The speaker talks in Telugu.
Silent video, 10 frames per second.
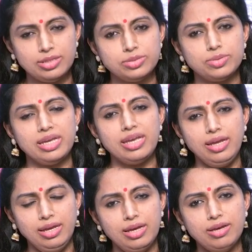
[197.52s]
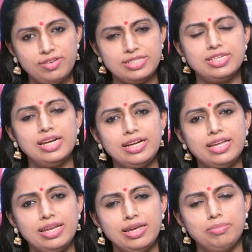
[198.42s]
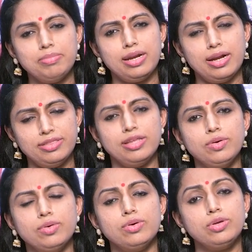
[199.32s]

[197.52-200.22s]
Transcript: సో ఈ ఫెసిలిటీని మీరందరూ